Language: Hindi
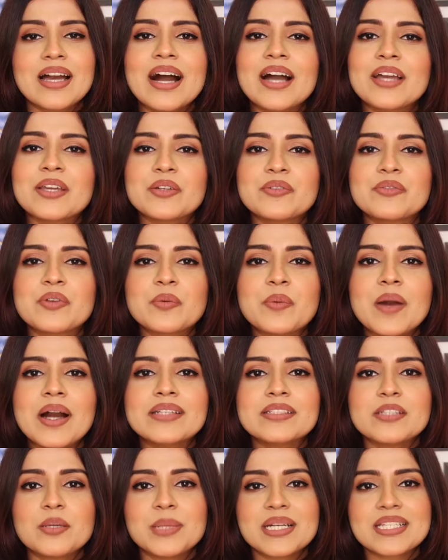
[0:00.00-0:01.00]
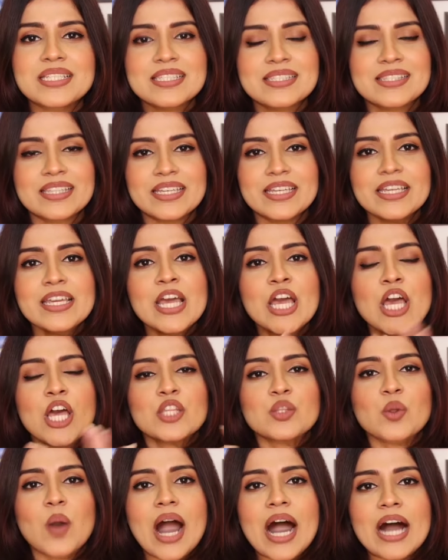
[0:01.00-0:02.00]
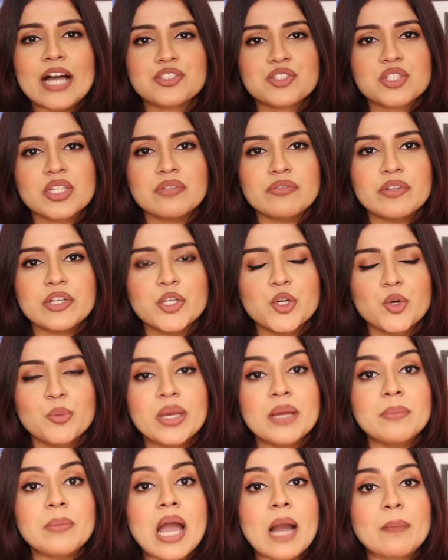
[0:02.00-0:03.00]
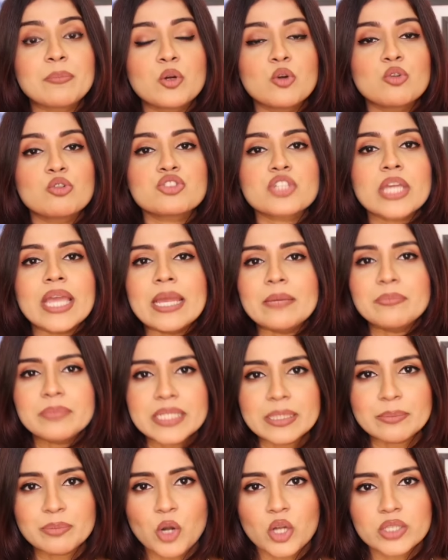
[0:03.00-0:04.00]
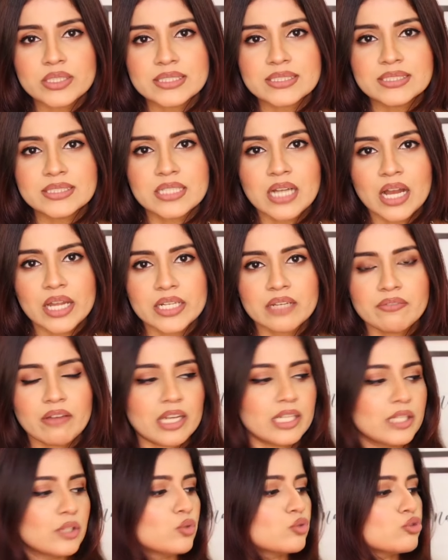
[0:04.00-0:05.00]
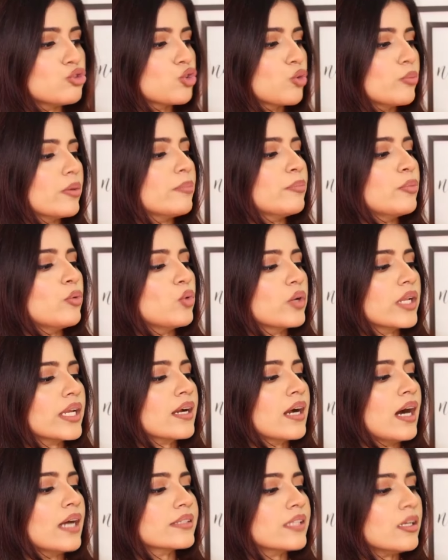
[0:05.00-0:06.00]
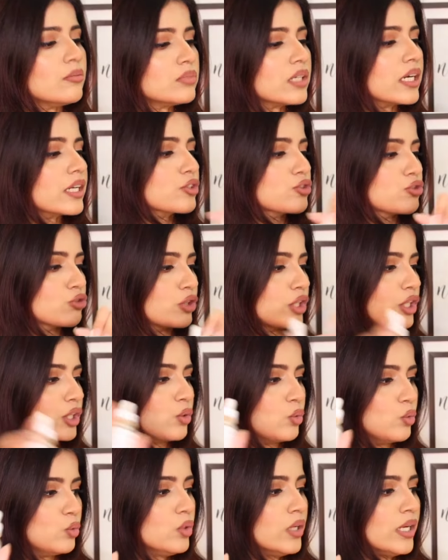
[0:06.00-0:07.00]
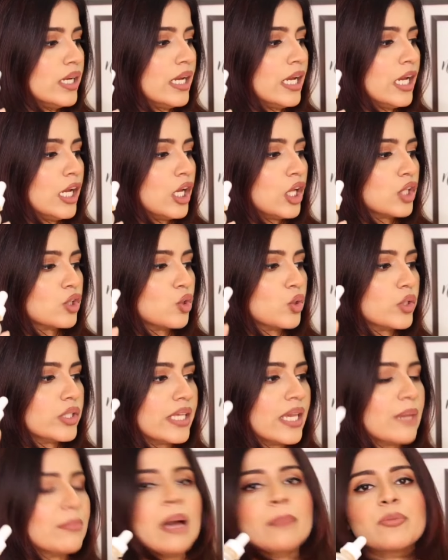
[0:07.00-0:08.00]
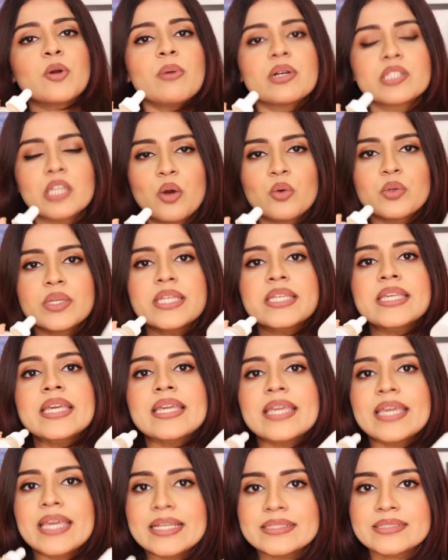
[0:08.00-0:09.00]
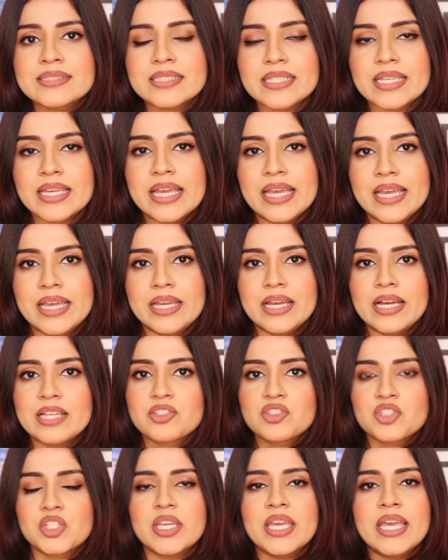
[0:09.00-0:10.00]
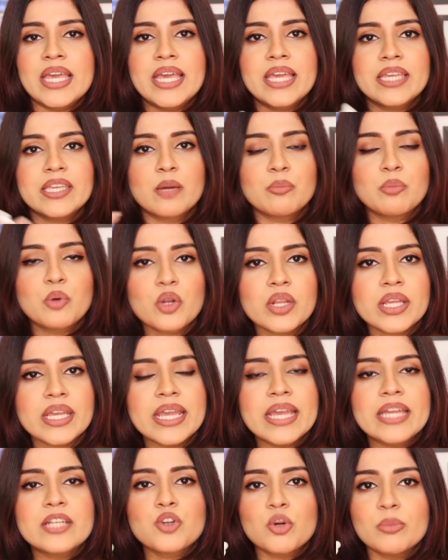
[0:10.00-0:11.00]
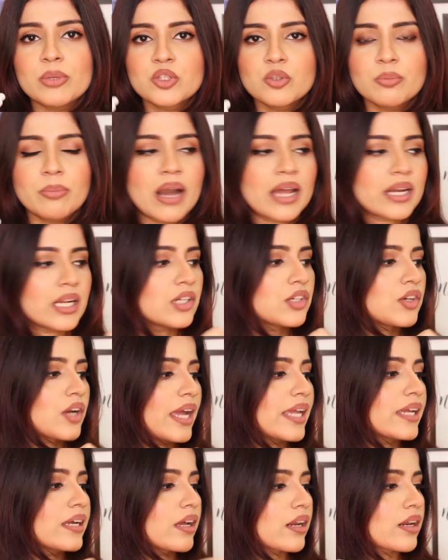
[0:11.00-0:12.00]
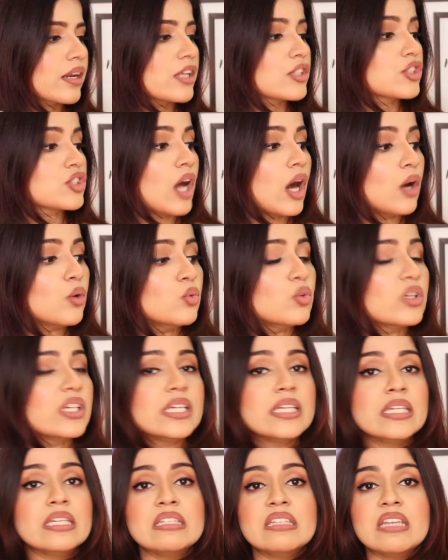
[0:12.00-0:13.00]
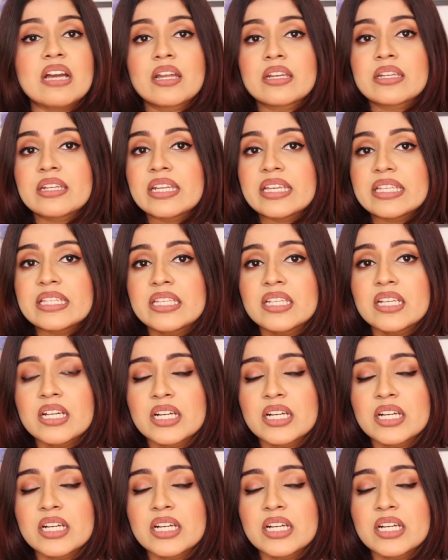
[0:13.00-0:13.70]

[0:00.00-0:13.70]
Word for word: हाय एवरीवन नमस्ते तो आज की वीडियो में मैं आपको कुछ एम प्रोडक्ट्स दिखाने वाली हूँ जो मैं पूरे ख़त्म कर चुकी हूँ तो ये मैं आपको बताऊंगी कि कैसे है अच्छे हैं या बुरे हैं इनको मैं दोबारा ट्राई करना चाहूंगी या नहीं